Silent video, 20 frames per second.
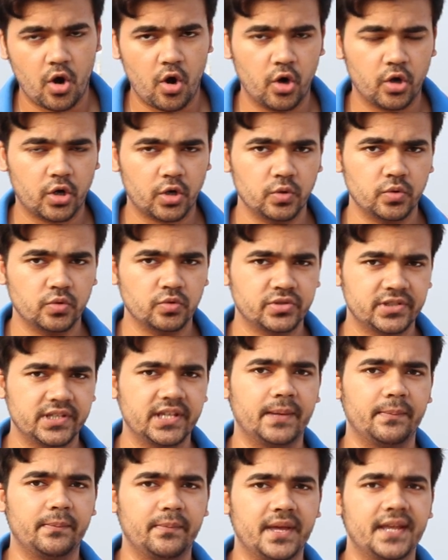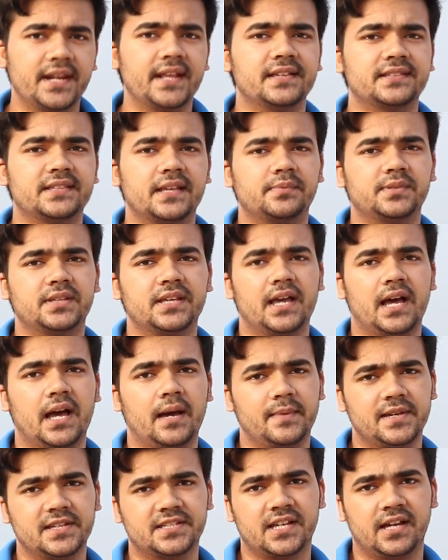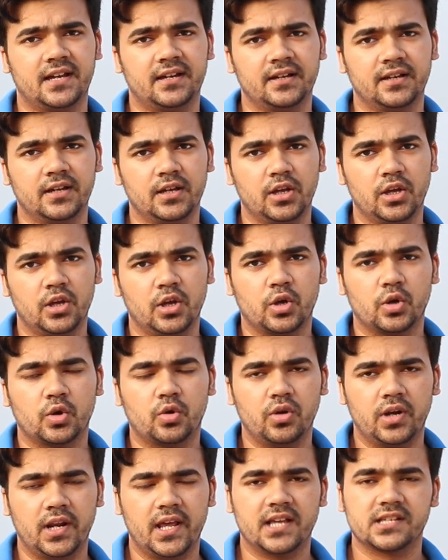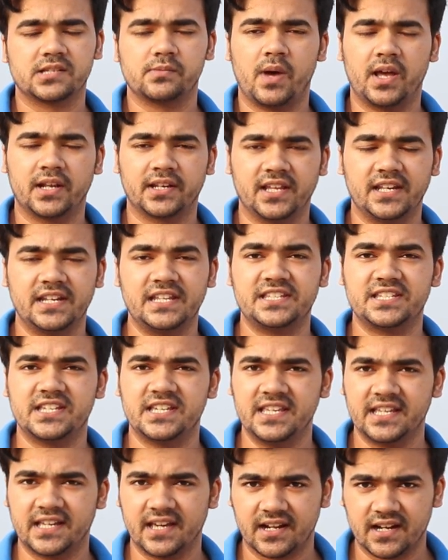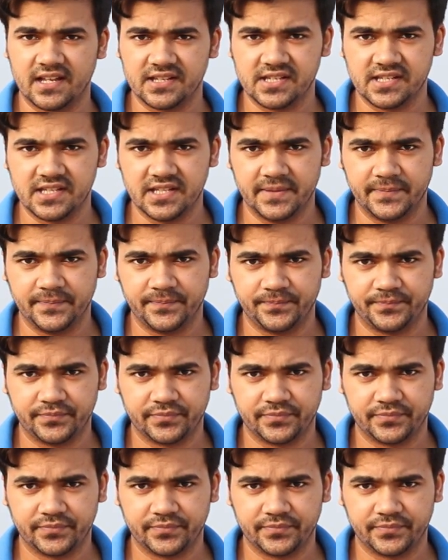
और उसे मेरे हिसाब से हमेशा खुले आसमान के नीचे ही करना चाहिए